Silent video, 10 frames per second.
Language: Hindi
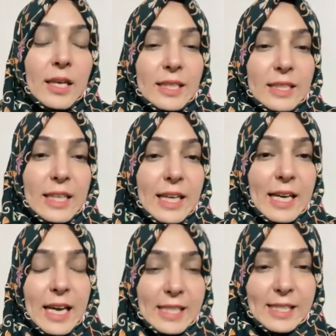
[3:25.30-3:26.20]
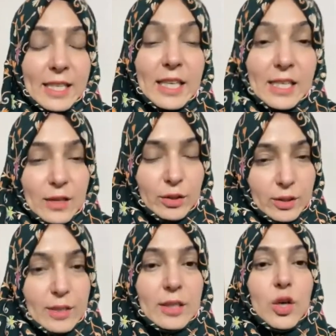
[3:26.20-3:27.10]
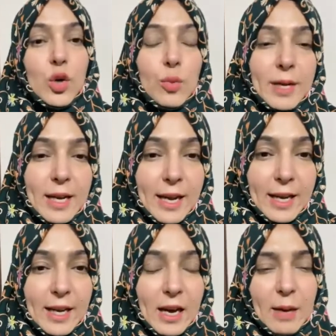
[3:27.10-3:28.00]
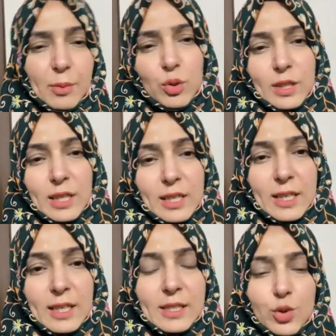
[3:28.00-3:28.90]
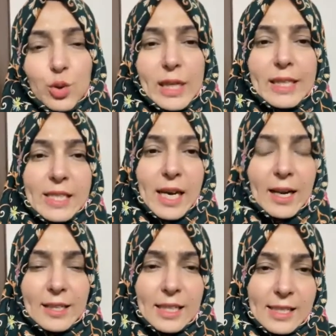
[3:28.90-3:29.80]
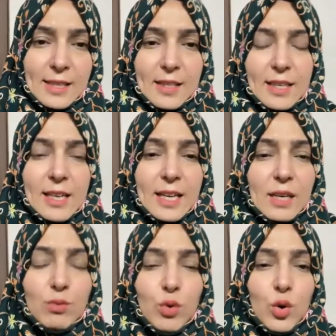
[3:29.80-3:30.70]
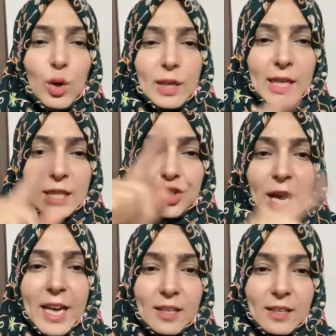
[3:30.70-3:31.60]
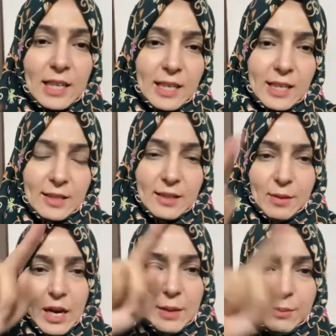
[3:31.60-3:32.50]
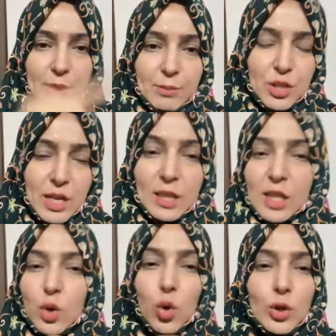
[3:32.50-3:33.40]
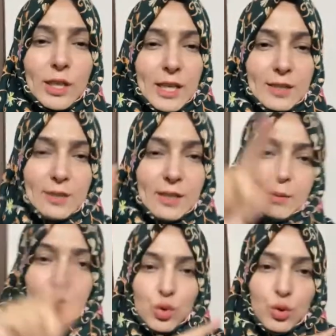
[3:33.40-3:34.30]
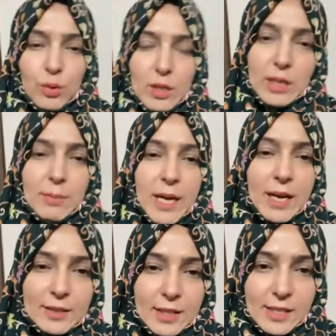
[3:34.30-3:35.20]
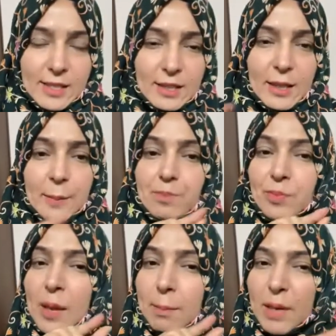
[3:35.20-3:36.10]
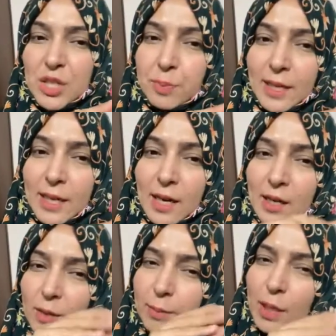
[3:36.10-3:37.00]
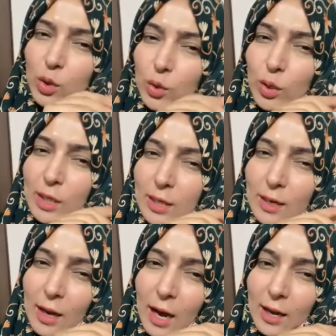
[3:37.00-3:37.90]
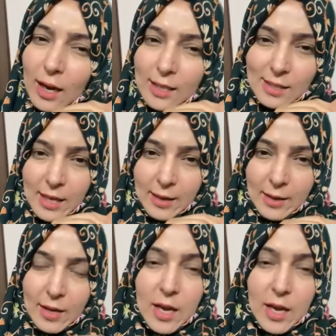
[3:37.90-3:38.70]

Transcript: ये ऐसी उम्र है आप खुद देखें जो इंसान की जिंदगी है ना वो एक ट्रायंगल के अंदर आप समझे एक तिकोन के अंदर हम उसको हम्म। बयान कर सकते हैं बचपना बिल्कुल आगाज है